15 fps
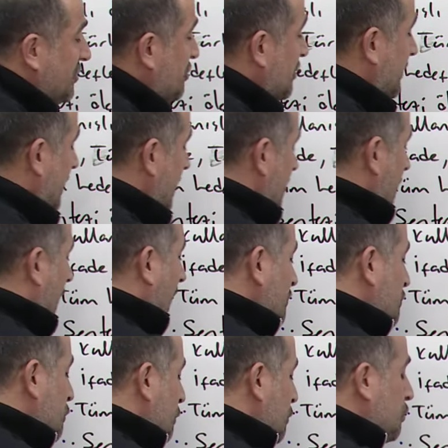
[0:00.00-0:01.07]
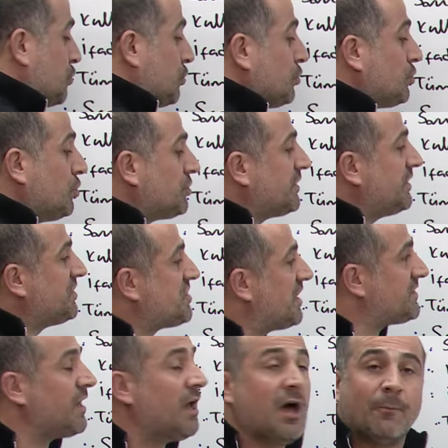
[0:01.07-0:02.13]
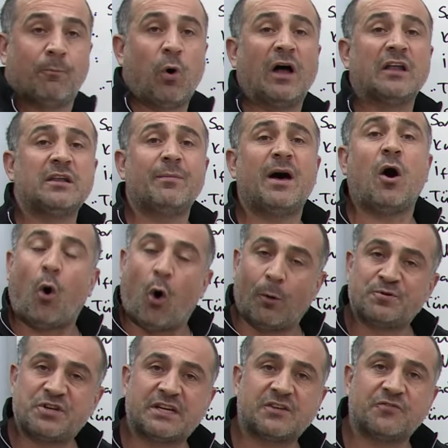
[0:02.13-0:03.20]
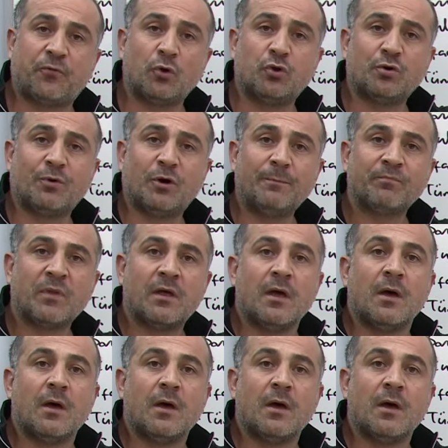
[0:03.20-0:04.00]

için açık kuşludur diyeceğiz. Puanlama objektif olur mu?